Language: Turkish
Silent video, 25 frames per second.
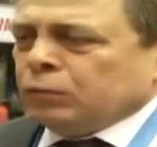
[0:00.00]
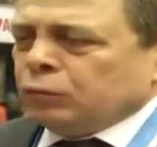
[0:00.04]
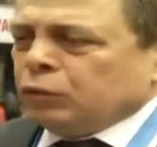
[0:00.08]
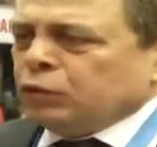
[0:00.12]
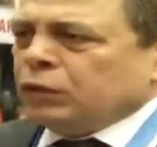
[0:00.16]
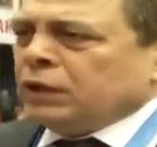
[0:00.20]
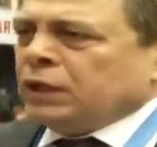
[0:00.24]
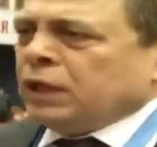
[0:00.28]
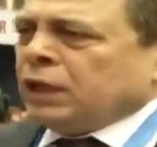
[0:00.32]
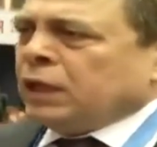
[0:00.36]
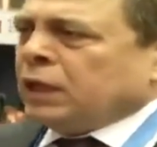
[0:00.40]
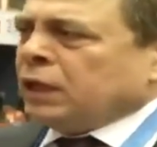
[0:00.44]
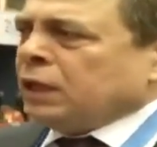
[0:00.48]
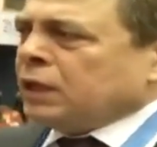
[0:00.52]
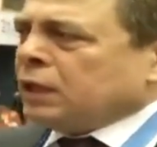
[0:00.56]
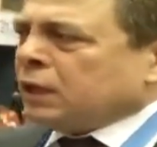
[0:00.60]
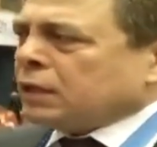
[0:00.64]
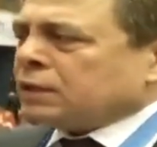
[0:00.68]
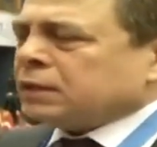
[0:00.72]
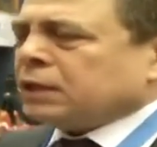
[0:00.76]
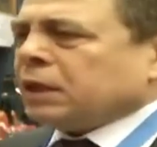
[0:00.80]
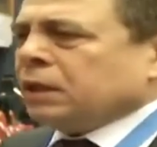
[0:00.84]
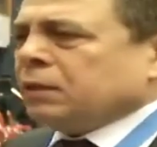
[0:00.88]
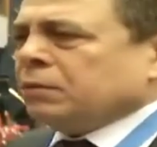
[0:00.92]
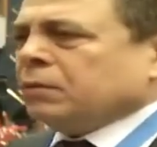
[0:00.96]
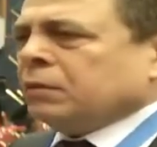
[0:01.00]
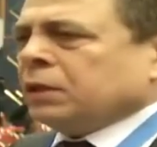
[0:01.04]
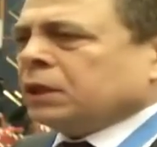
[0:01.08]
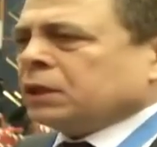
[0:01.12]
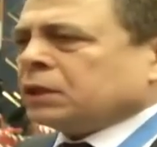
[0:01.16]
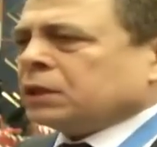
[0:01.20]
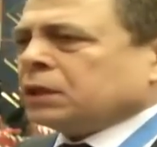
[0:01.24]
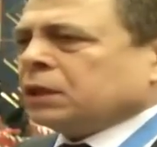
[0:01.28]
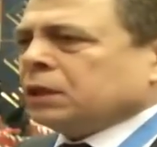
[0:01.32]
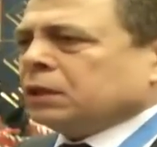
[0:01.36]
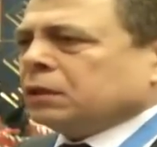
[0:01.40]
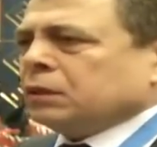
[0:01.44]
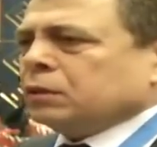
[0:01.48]
Bununla ilgili de Sayın
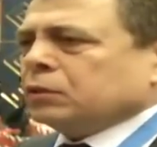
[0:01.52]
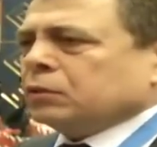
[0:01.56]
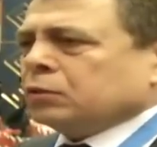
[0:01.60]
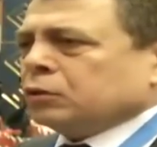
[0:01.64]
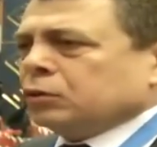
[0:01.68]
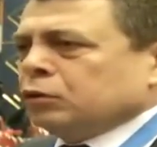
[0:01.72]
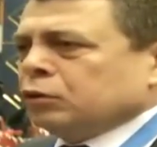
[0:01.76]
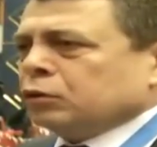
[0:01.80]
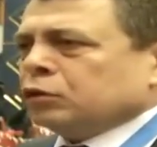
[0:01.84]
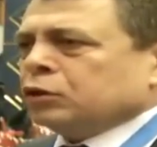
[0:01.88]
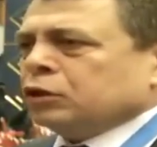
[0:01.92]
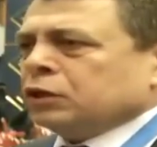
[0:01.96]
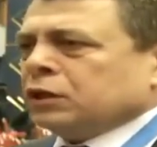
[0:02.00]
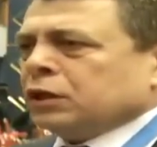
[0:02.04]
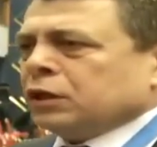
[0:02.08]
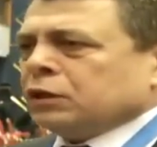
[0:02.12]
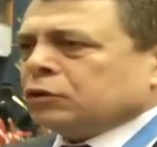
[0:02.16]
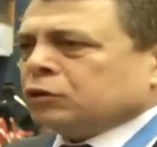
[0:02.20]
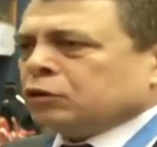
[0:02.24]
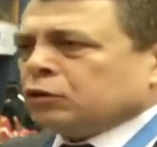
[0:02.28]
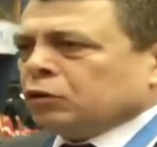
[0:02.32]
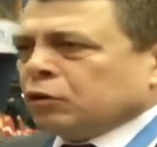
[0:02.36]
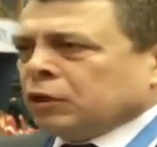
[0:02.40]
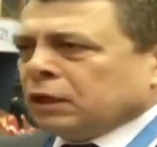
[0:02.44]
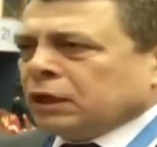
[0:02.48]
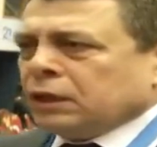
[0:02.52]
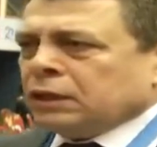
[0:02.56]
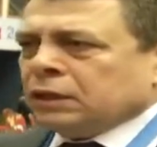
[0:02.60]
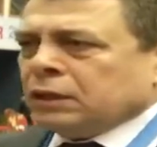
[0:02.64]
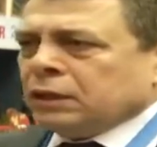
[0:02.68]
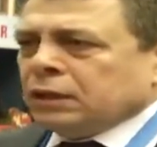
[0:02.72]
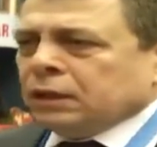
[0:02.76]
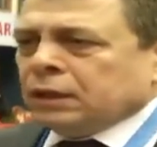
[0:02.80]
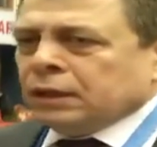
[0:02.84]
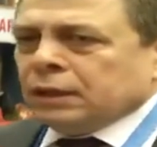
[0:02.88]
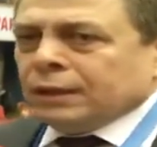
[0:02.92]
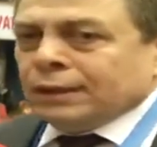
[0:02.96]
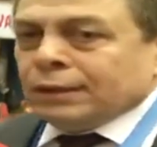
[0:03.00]
Başkan kürsüden
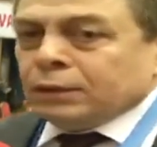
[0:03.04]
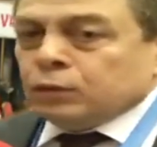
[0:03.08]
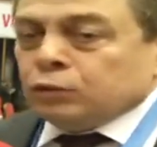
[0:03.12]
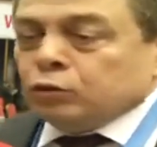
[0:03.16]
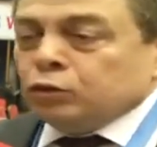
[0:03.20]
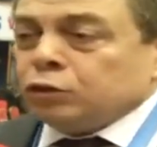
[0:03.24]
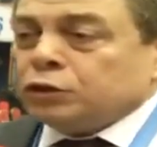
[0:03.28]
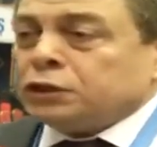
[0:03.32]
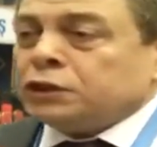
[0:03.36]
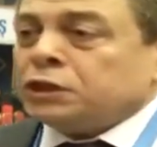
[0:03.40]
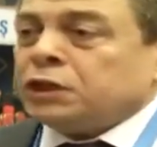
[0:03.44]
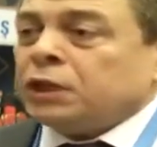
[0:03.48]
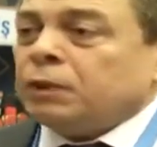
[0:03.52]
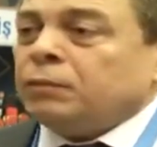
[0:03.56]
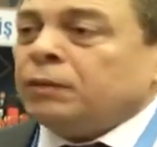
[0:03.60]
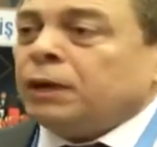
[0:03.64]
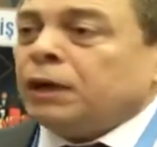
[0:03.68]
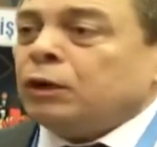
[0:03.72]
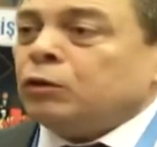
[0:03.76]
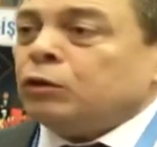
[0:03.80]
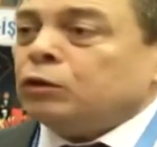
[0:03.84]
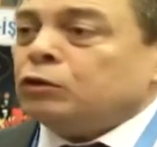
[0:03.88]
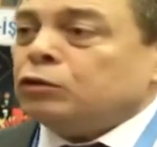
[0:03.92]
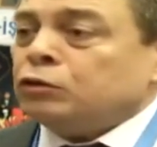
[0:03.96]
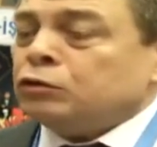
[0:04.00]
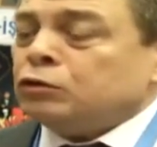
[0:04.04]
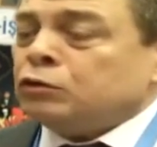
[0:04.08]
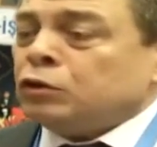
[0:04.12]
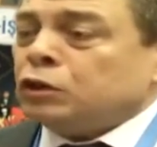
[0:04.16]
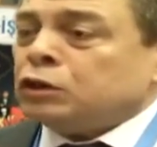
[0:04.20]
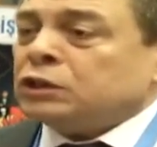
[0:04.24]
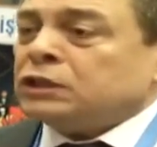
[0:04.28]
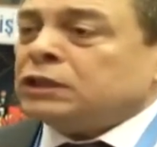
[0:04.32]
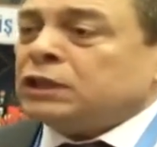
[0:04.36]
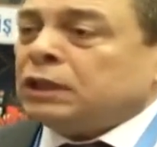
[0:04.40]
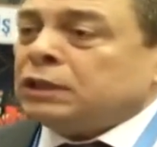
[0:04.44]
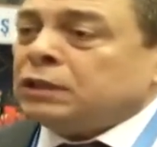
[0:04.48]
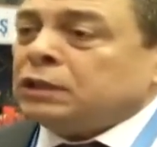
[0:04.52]
söyledi. Türk İş'e bağlı
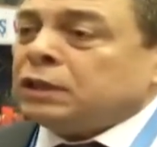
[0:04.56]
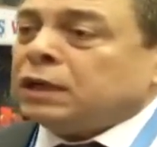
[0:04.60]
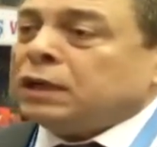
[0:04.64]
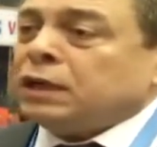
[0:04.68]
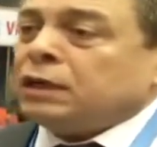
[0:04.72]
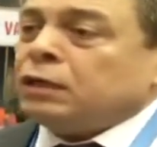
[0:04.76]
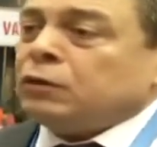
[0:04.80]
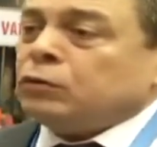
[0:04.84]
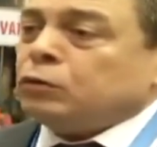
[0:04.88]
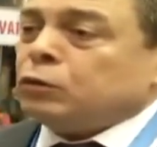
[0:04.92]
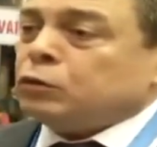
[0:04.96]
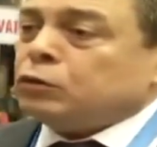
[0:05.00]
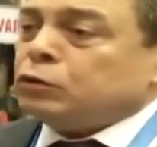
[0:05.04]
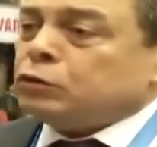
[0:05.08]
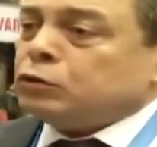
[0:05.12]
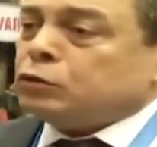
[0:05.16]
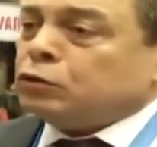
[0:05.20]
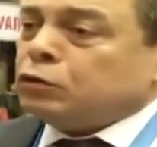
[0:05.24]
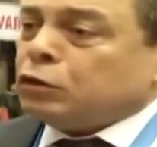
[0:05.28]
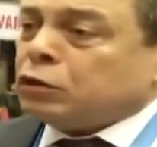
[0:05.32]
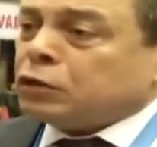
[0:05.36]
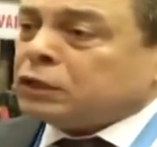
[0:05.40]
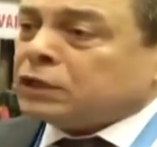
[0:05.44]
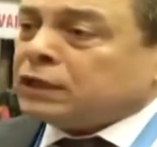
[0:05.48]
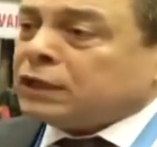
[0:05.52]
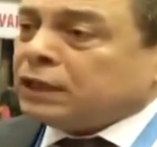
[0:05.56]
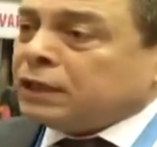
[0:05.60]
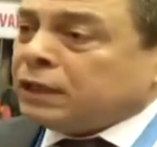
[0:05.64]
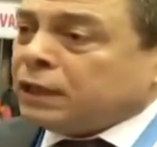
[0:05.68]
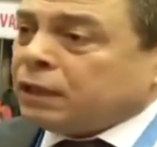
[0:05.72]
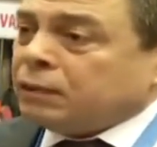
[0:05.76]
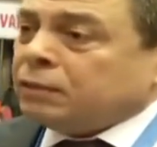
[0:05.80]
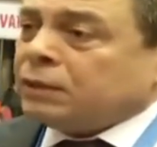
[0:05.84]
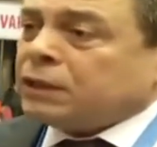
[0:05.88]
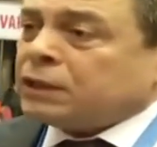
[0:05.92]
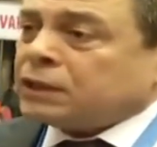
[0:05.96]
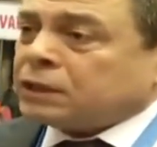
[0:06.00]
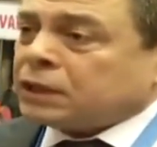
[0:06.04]
34 sendikanın 34
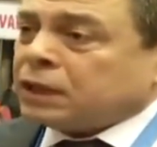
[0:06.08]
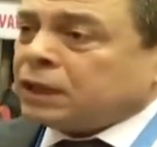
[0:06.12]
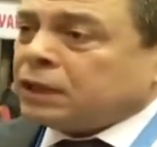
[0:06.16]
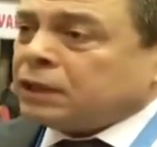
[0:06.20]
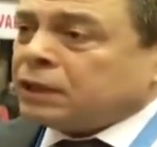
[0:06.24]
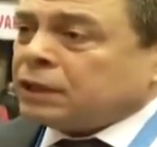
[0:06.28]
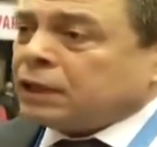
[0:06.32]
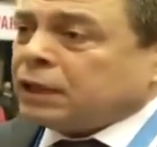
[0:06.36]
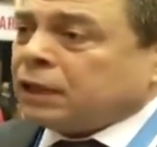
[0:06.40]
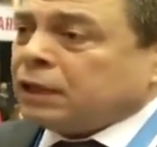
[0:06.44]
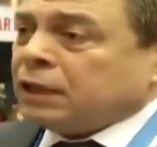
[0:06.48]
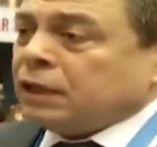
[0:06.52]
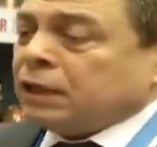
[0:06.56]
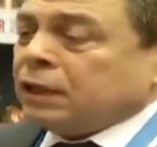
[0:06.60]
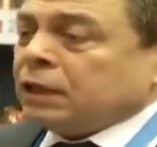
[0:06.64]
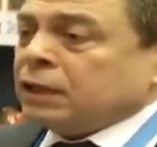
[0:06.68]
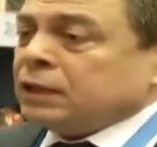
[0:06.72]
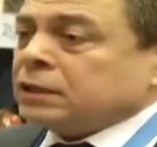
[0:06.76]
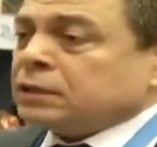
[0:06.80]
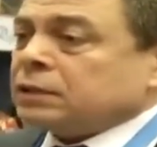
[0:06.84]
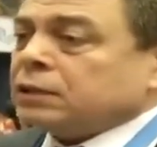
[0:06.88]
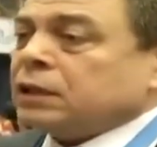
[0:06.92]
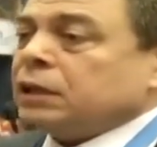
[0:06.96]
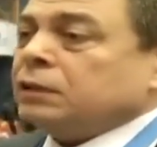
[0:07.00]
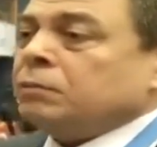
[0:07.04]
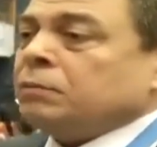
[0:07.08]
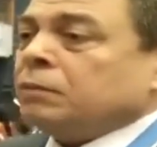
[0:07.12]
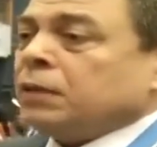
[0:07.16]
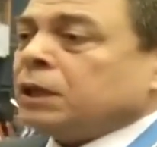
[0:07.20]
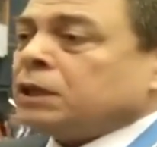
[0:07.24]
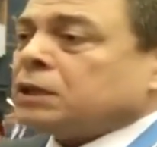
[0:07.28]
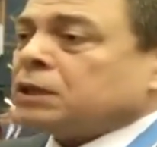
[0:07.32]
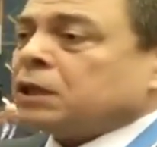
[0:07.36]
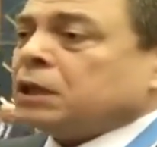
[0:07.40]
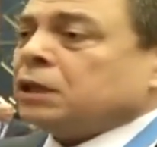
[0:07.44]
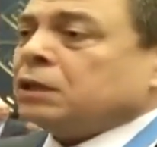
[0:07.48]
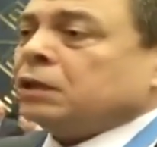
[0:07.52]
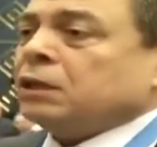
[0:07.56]
genel başkanı da Sayın
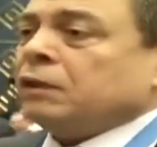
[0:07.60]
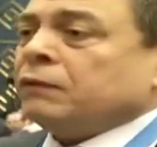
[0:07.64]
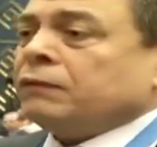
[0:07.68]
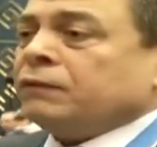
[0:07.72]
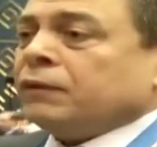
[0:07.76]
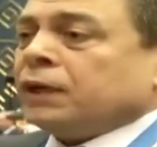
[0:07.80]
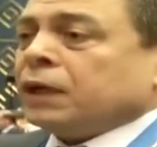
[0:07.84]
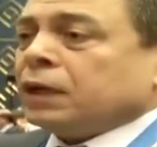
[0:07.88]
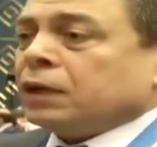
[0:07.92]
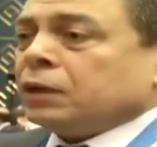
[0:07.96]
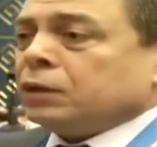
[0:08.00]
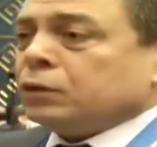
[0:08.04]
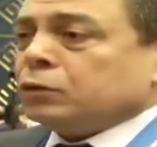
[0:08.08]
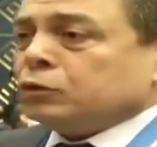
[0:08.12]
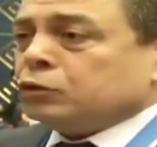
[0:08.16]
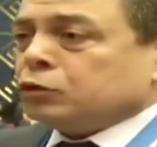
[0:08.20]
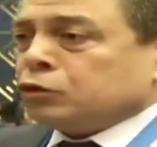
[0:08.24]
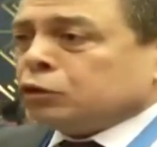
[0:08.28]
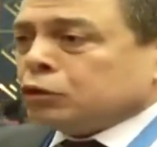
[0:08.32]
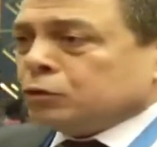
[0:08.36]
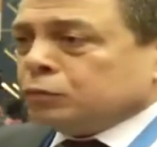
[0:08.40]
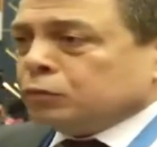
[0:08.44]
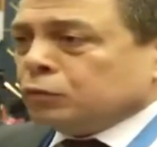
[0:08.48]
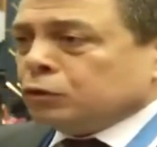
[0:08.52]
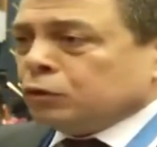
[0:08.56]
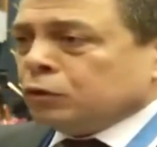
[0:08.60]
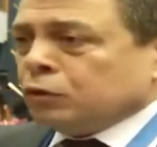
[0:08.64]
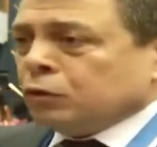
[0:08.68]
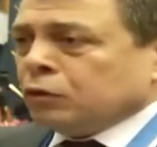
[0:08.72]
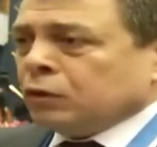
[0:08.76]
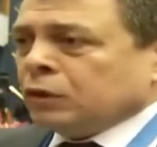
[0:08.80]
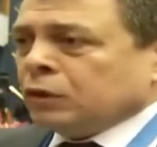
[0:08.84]
Başkan'dan farklı düşünmüyor.